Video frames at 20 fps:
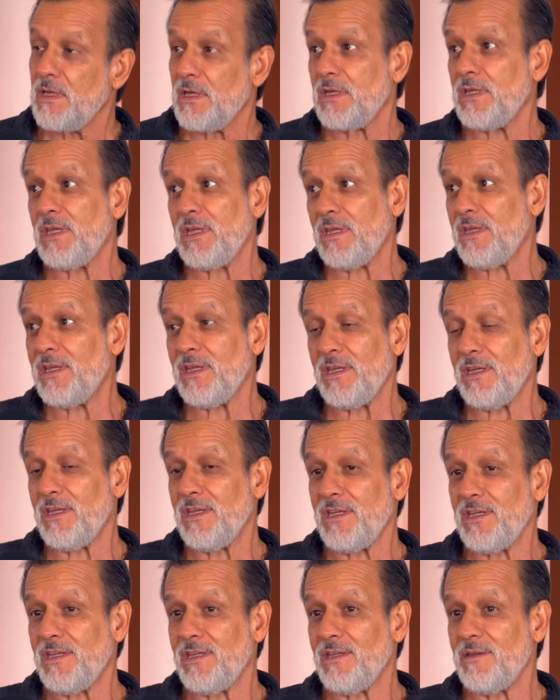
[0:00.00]

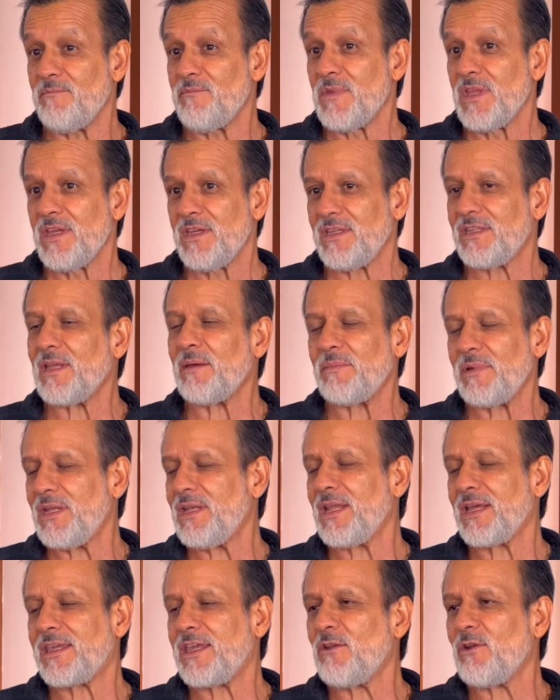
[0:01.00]
Y, también
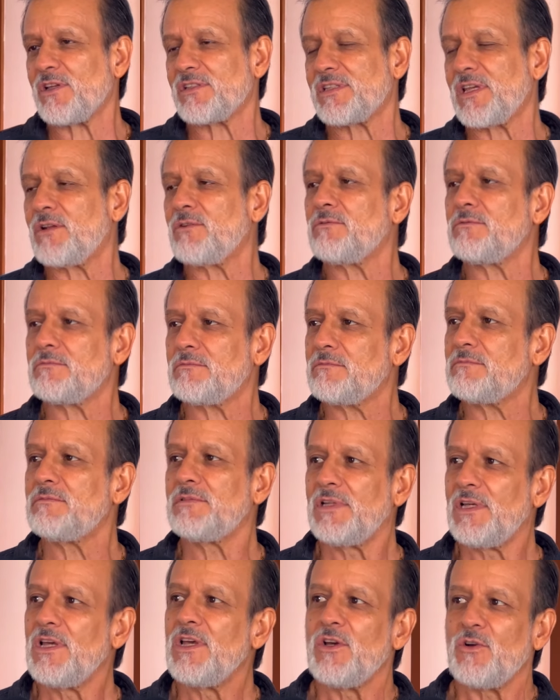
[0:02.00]
le quiero hacer un,
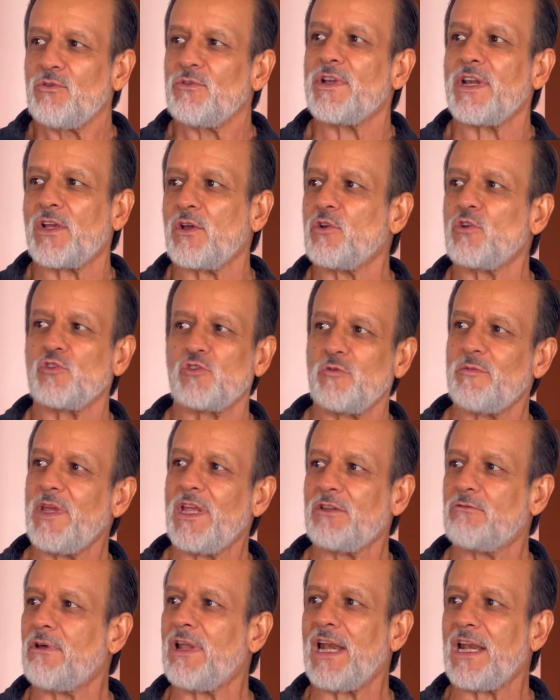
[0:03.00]

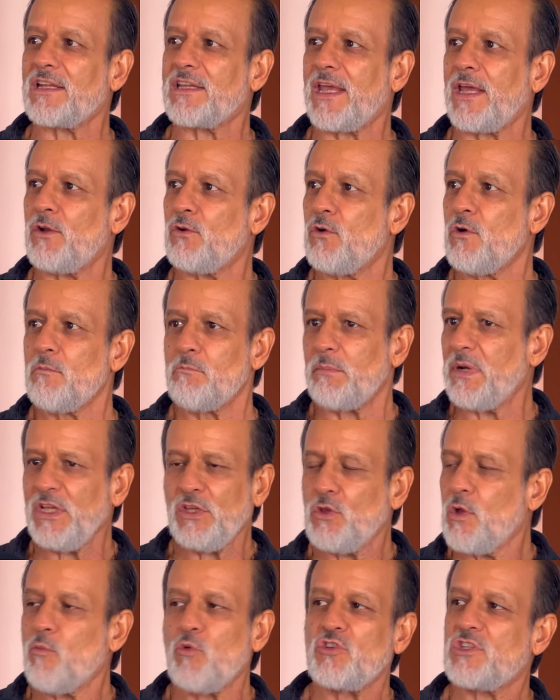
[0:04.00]
reconocimiento al arquero.
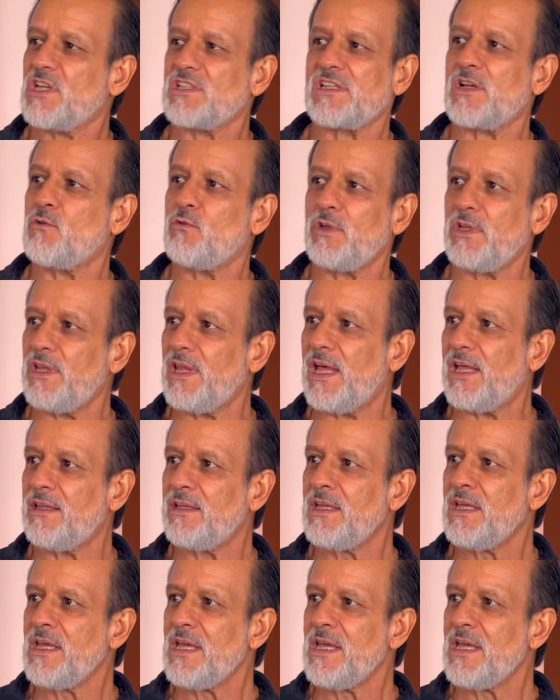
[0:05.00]
brindo mucha seguridad.